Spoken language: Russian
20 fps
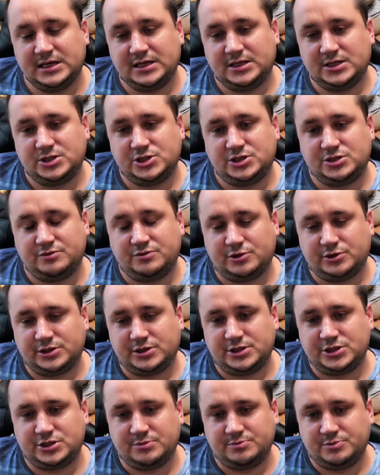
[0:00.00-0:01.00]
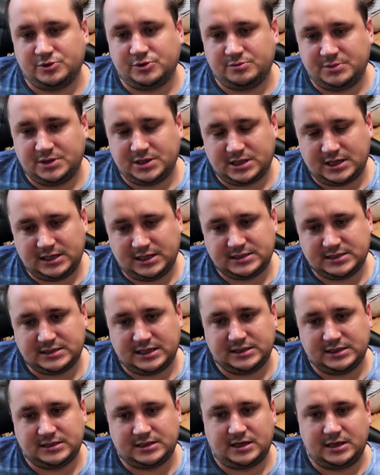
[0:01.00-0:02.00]
Четвертый чемпион мира
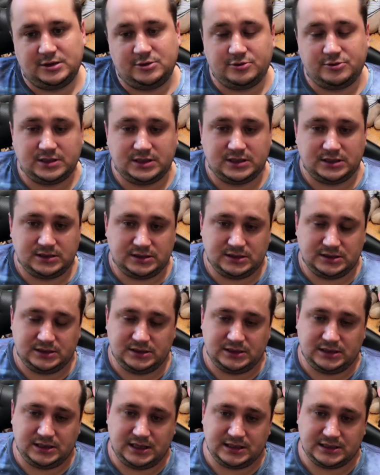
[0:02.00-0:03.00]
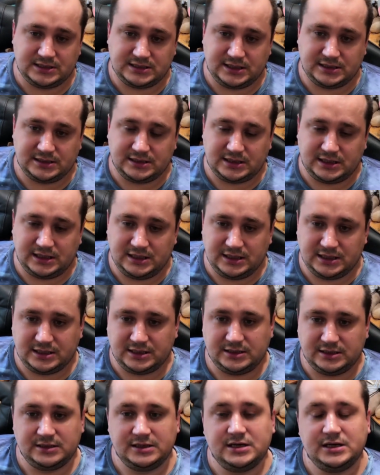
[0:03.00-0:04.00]
Александр Алехин или Александр
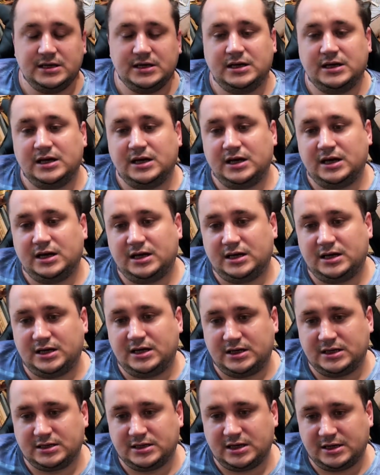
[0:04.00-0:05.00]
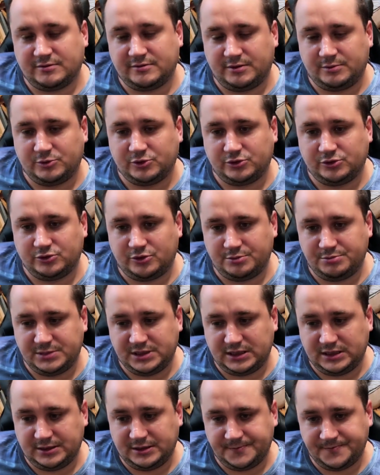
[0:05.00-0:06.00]
Олехин, э, как вам
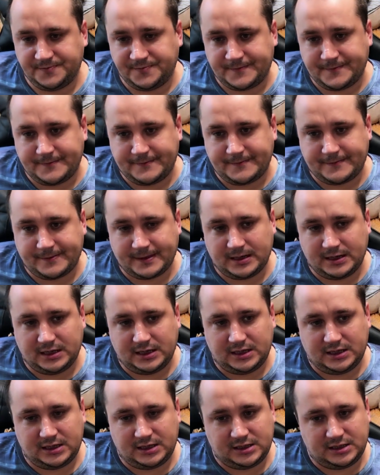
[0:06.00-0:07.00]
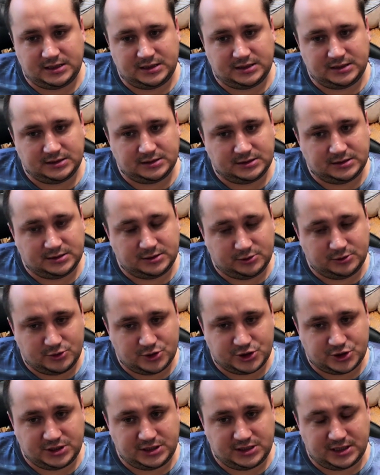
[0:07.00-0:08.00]
удобней, э,
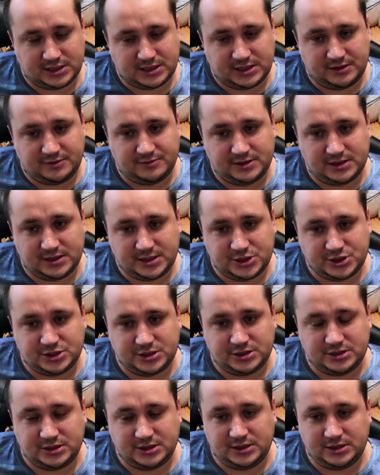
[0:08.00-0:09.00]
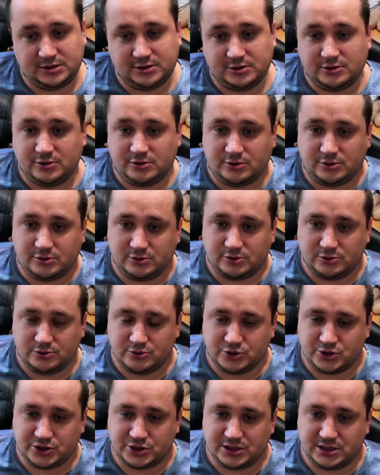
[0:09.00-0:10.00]
тоже ярко выраженный, но
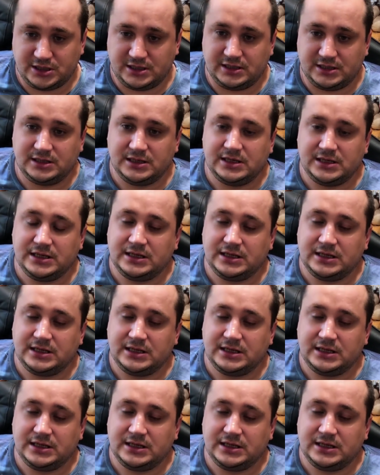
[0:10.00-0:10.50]
уже